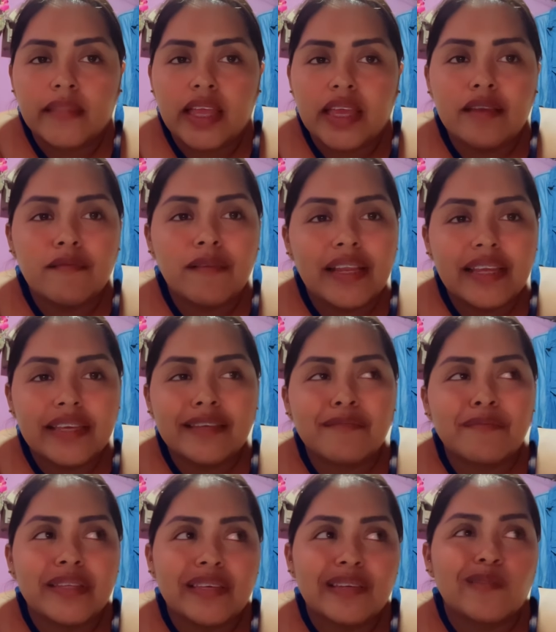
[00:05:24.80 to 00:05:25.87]
igual ayer
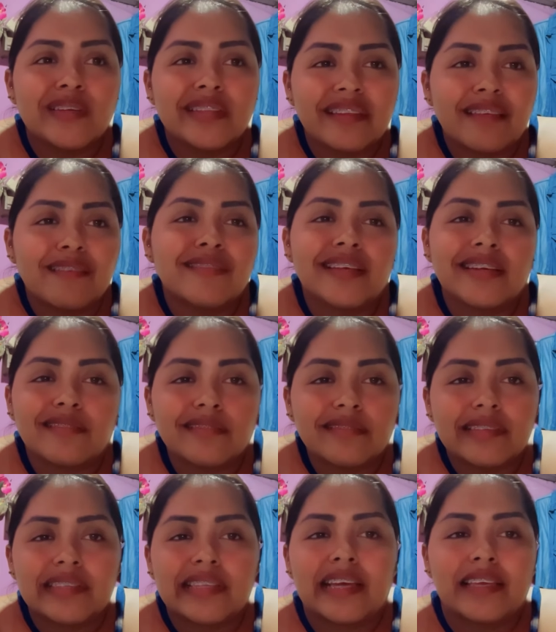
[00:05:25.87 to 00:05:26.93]
me di cuenta de unas
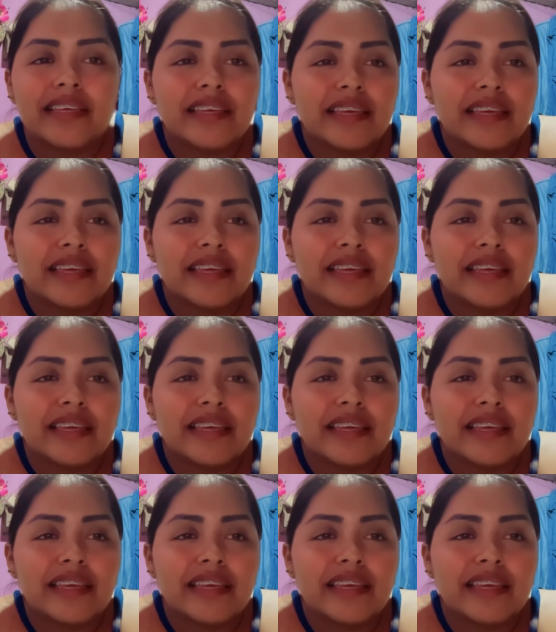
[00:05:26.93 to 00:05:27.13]
cositas ahí